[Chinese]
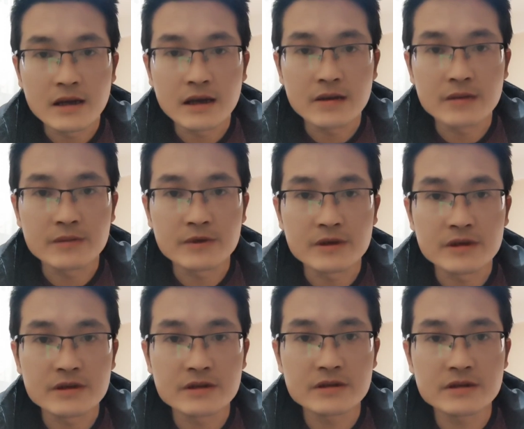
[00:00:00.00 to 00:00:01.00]
还有什么
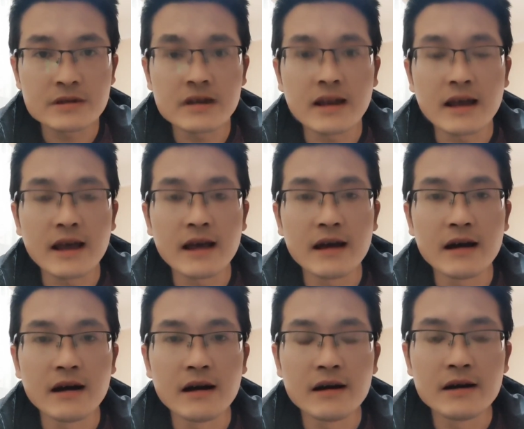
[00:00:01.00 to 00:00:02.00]
正南
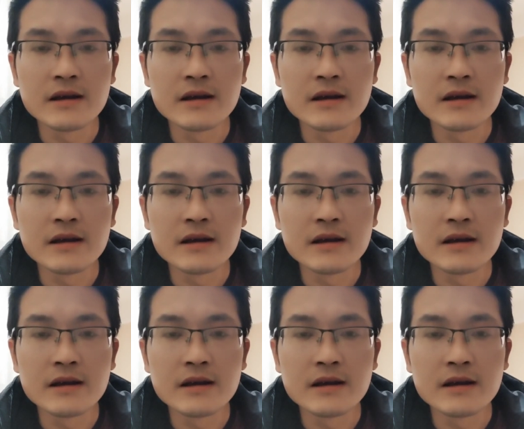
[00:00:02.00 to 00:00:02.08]
啊，